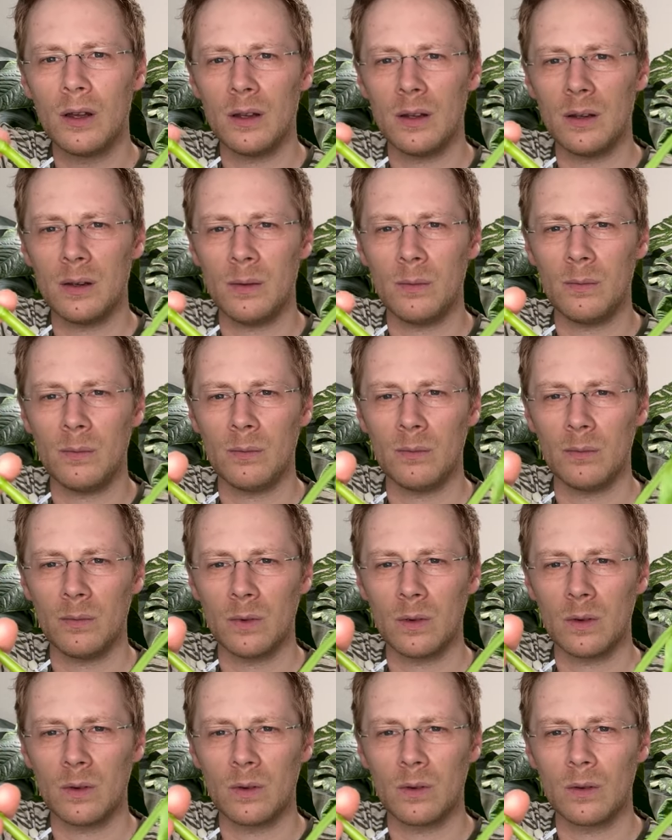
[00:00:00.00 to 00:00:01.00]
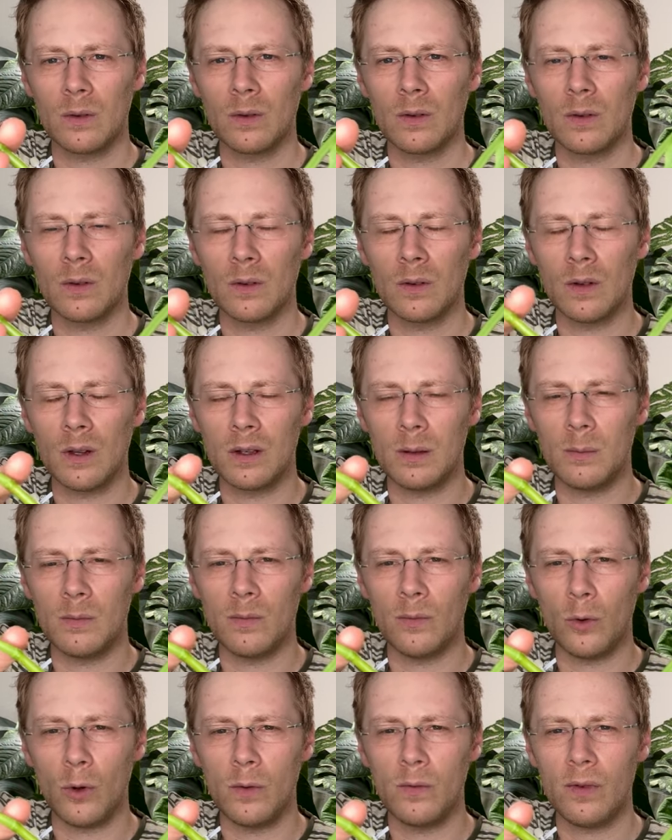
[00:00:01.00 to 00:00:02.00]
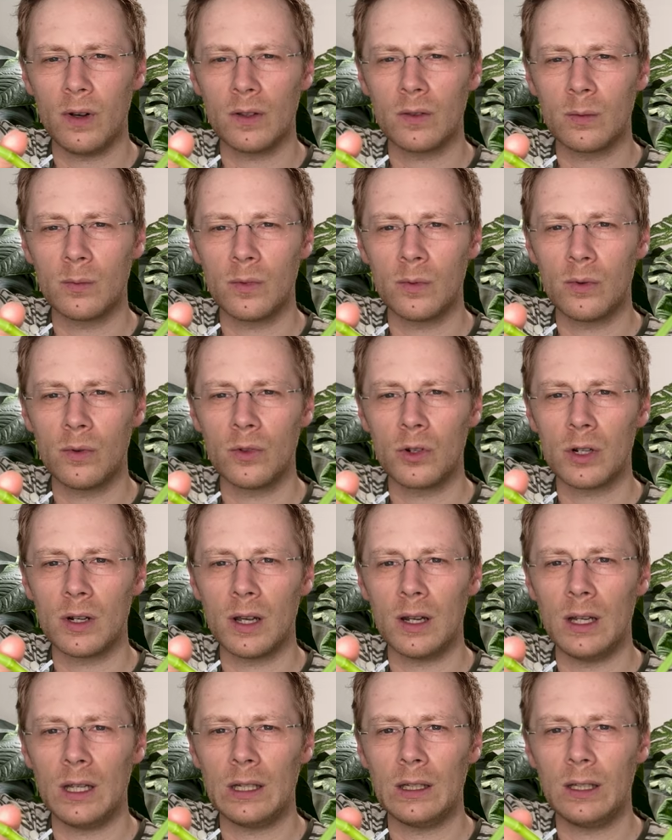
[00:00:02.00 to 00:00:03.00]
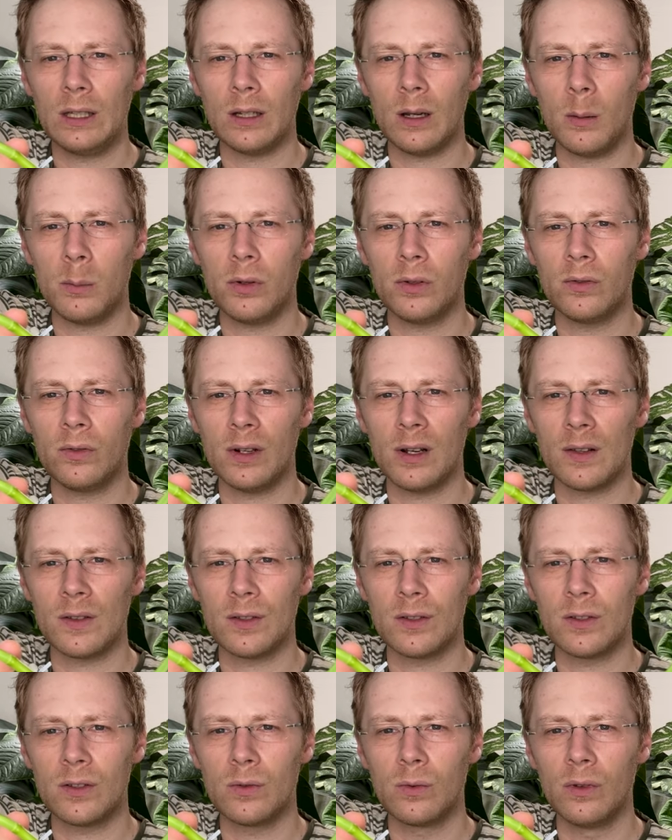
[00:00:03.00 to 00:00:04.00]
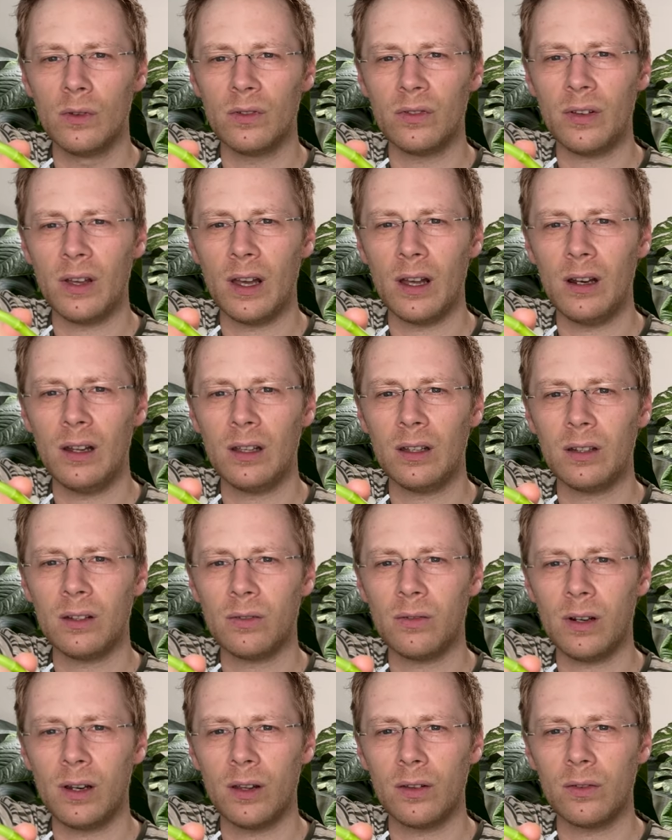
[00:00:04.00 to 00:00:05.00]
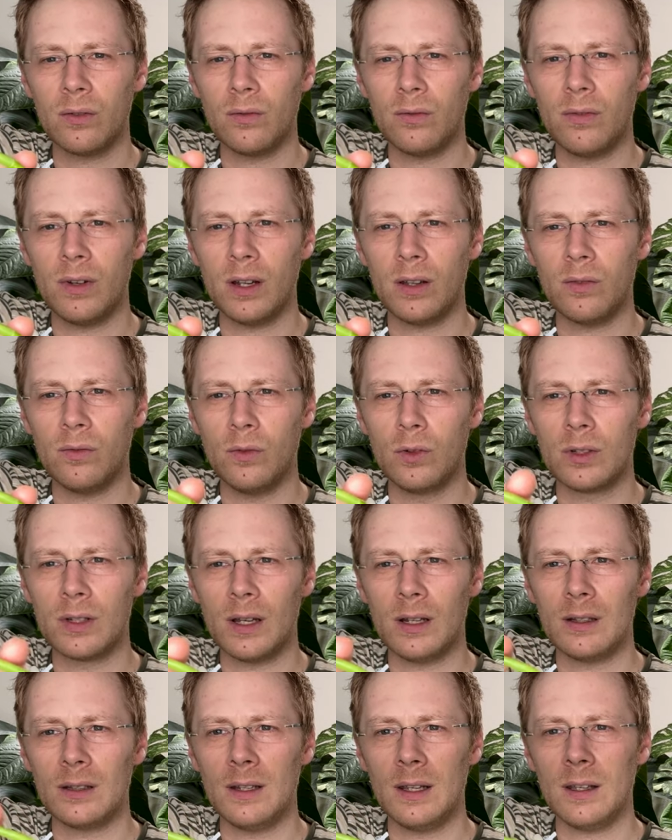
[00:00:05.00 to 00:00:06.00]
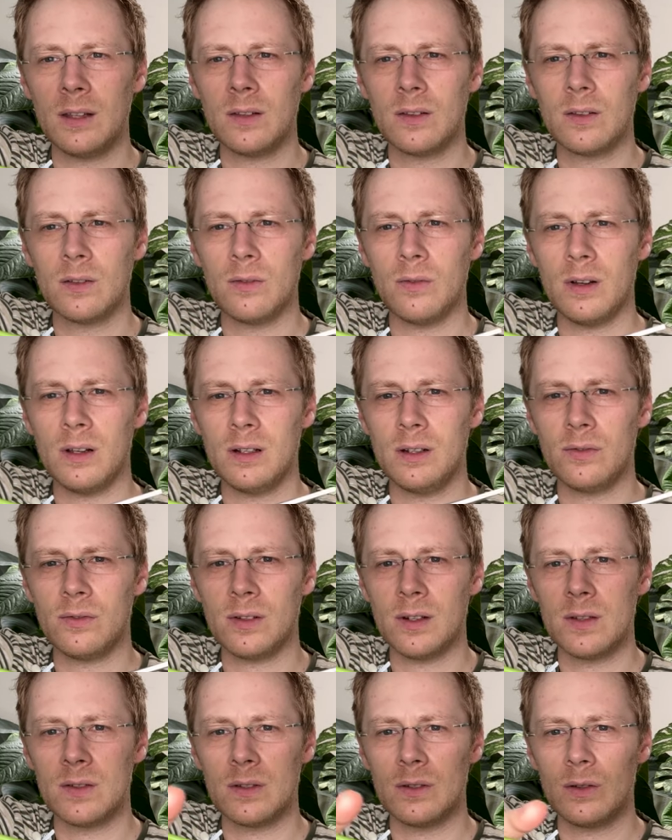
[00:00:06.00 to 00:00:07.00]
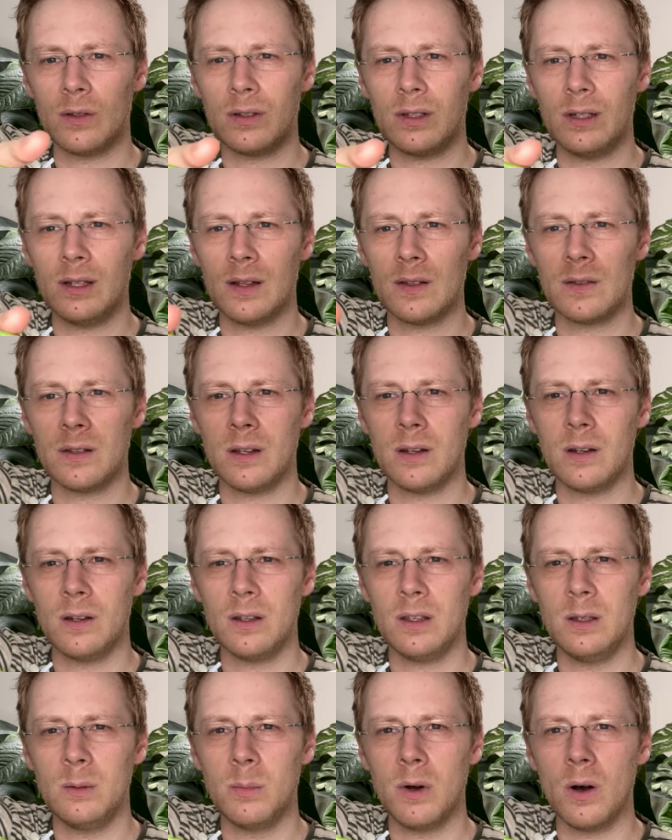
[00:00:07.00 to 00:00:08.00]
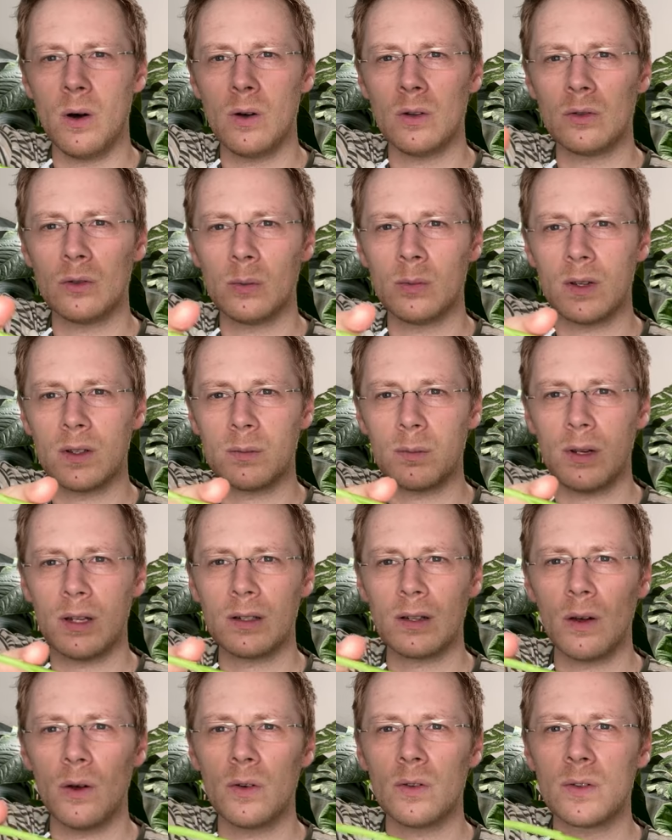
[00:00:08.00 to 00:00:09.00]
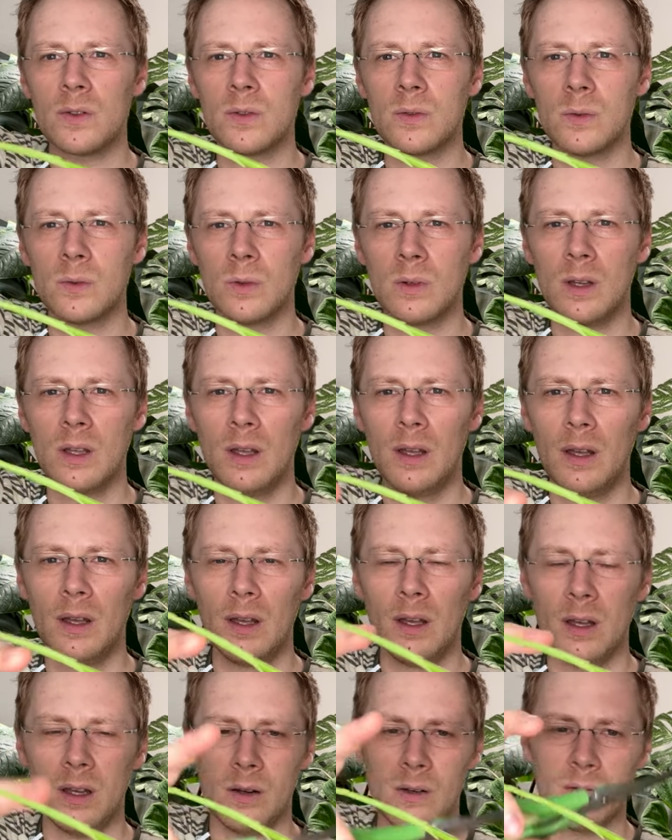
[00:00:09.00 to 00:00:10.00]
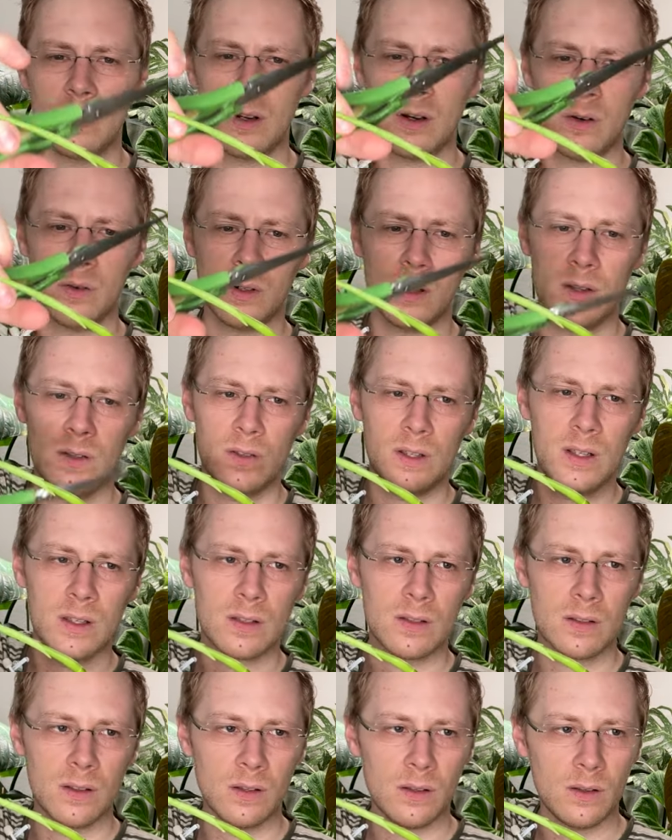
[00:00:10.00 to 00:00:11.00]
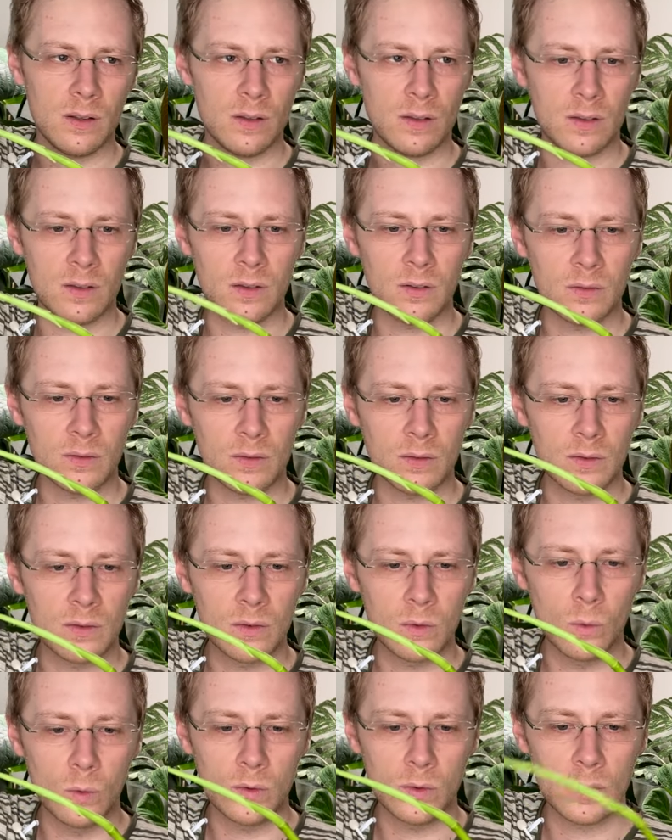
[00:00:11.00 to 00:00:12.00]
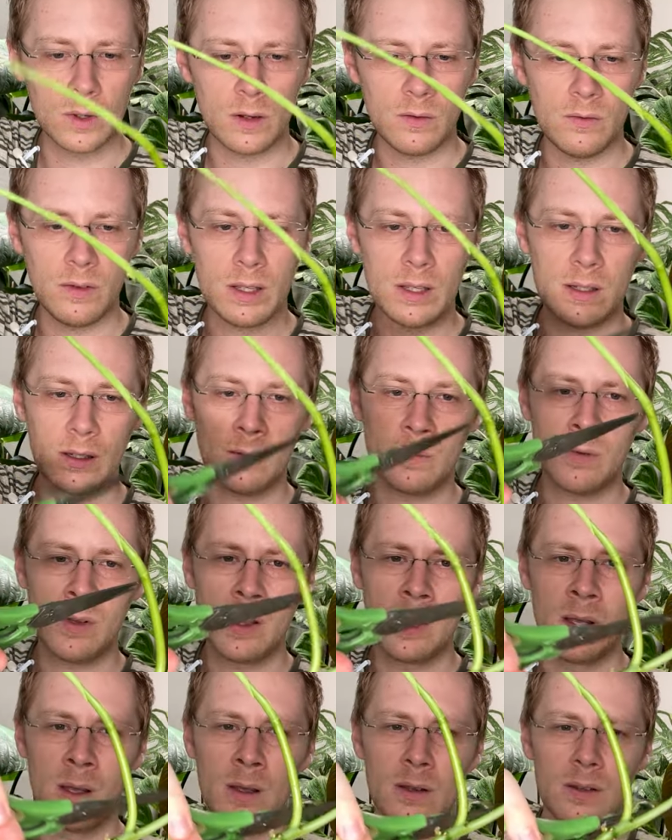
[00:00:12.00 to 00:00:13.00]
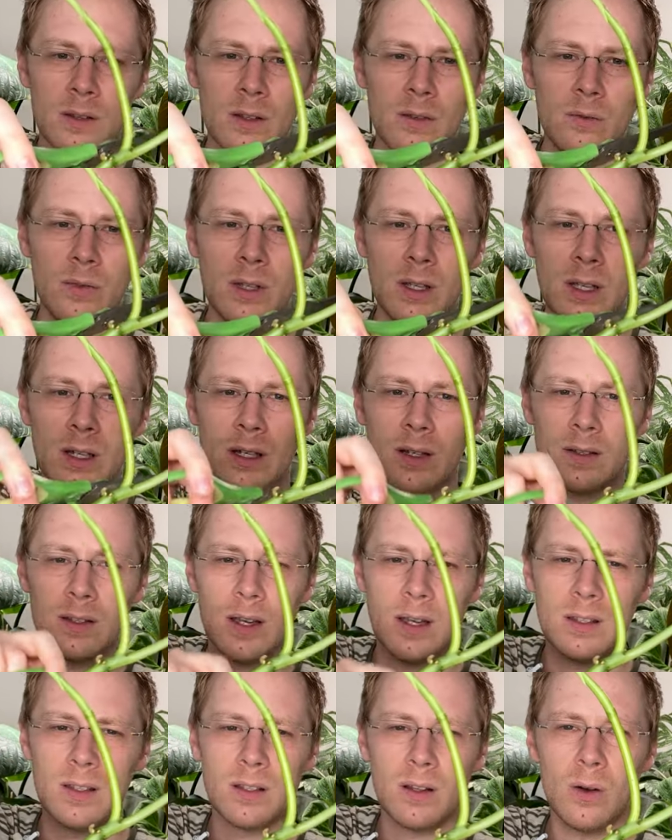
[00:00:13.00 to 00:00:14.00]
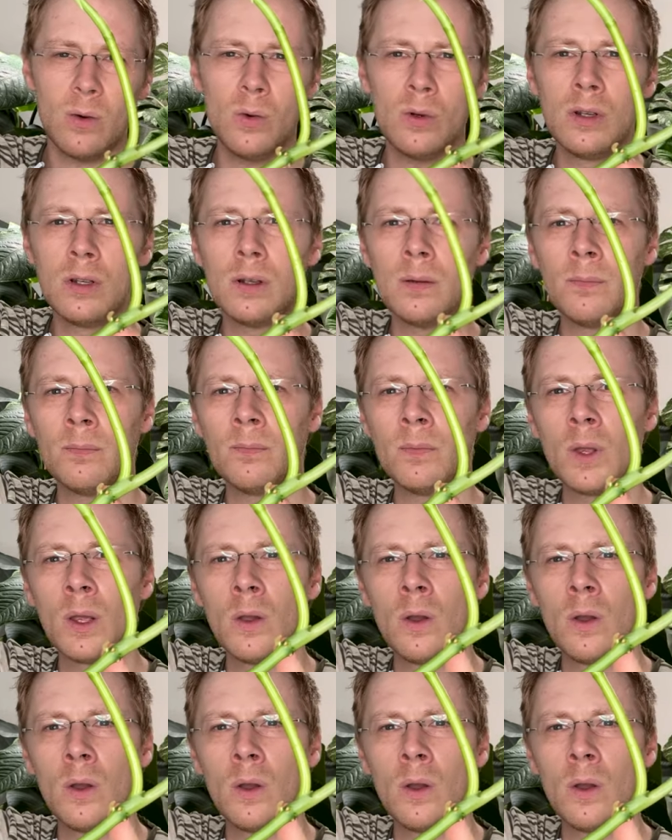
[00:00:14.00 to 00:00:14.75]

ähm, an dem neuen Wachstumspunkt schneide ich nicht ab, weil das ist zu gefährlich, weil das, weil das wird halt nichts, weil die Pflanze noch die ganze Energie braucht, um das Blatt rauszu oder, oder sich äh, zu, zu entwickeln. Das heißt, wir gehen jetzt eins nach unten